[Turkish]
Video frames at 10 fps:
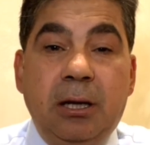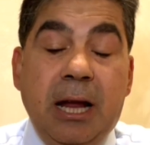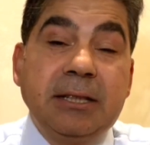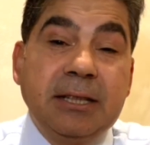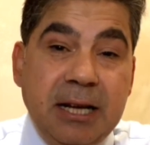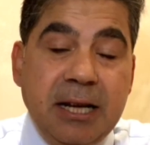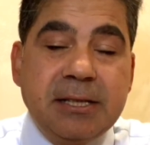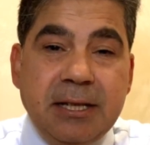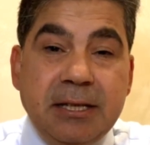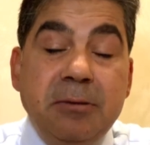
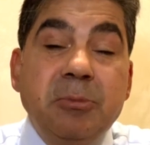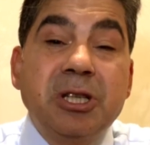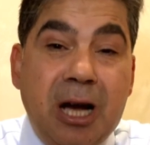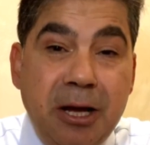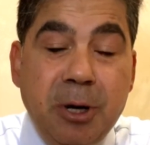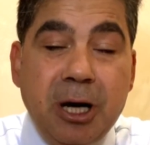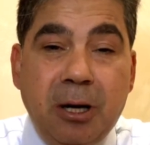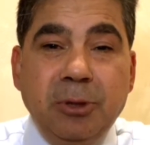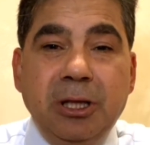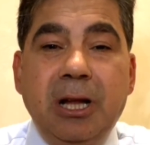Landkreis dediğimiz
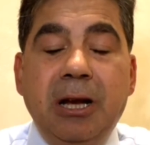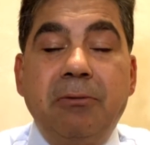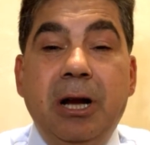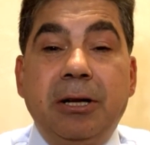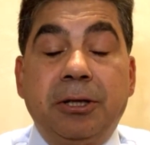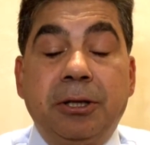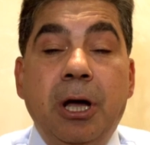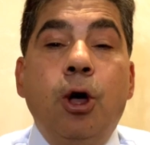kaymakamlıklar vardır.